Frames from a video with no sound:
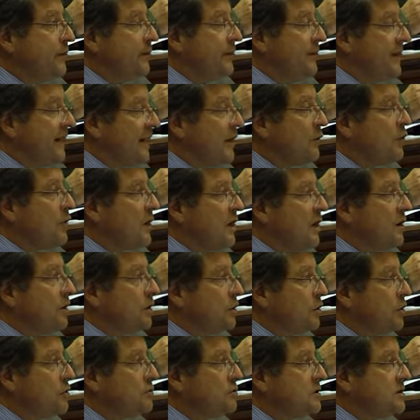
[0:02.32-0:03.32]
primer acuerdo
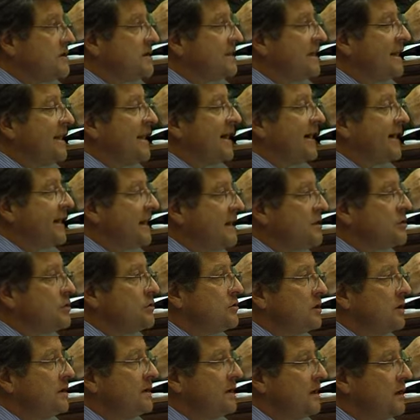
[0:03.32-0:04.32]
entonces era la
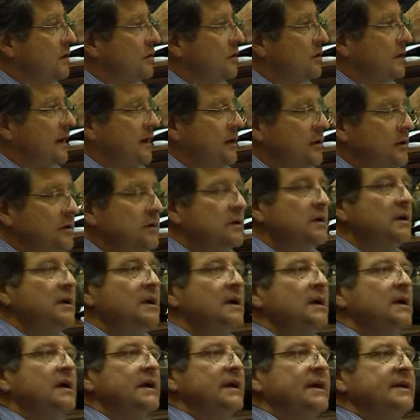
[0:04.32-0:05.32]
creación de este órgano,
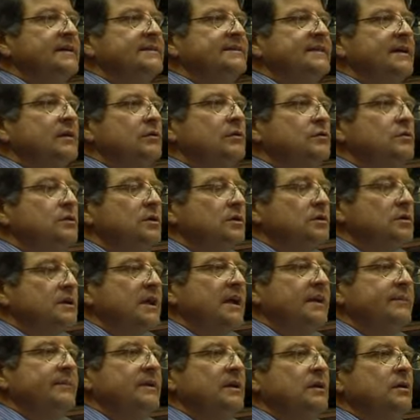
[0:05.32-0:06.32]
en segundo
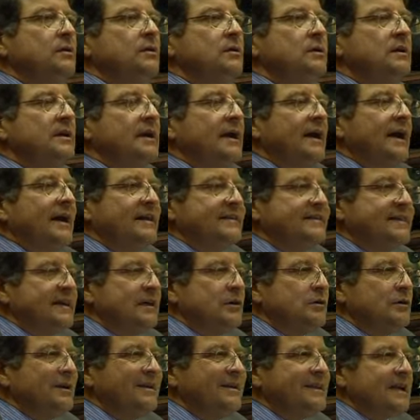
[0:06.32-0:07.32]
término,
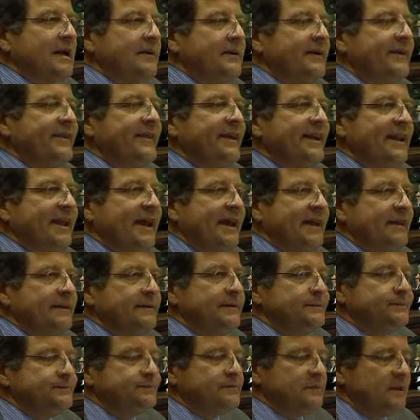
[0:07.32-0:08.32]
hacerlo a través de ley.
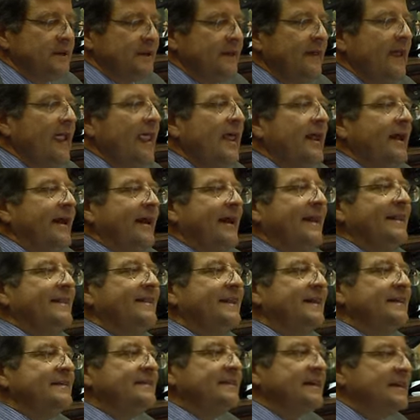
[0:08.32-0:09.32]
En
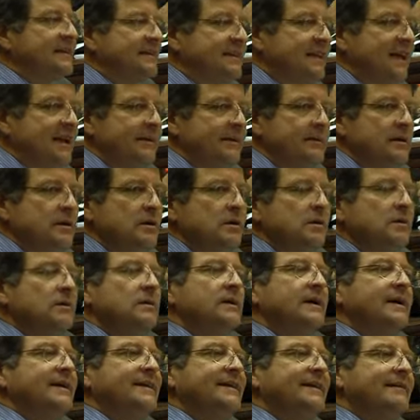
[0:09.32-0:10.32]
tercer término,
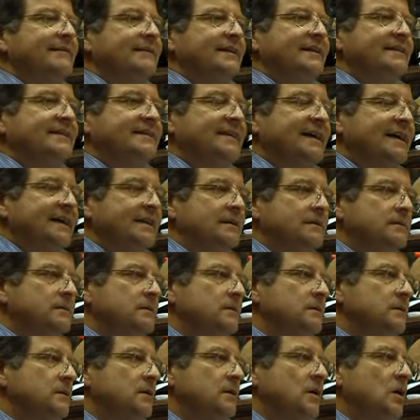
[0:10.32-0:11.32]
establecer
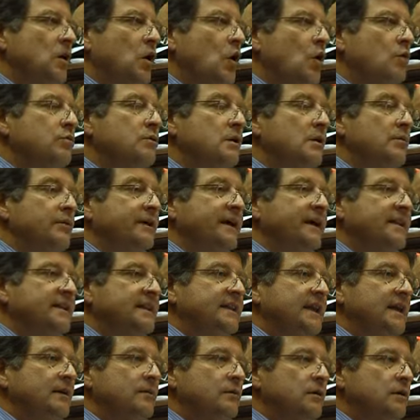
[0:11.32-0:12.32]
un
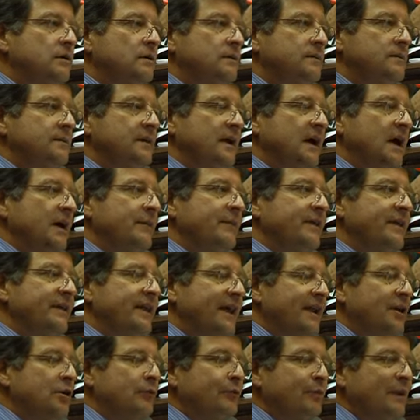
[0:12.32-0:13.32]
objetivo a
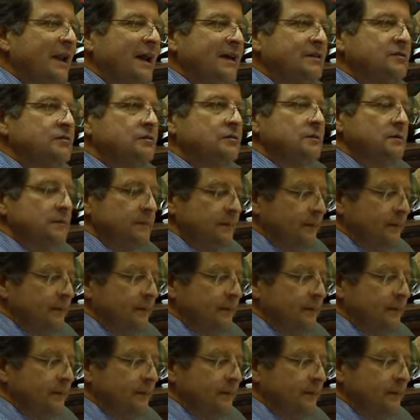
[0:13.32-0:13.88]
mediano plazo